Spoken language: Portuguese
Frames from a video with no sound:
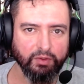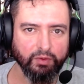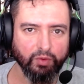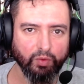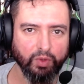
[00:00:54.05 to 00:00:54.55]

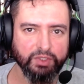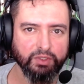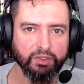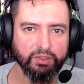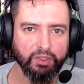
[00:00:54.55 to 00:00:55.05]
Estou
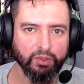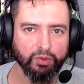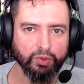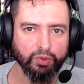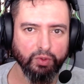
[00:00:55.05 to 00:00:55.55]
quase
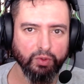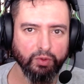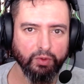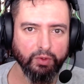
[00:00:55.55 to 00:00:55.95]
zerando o jogo.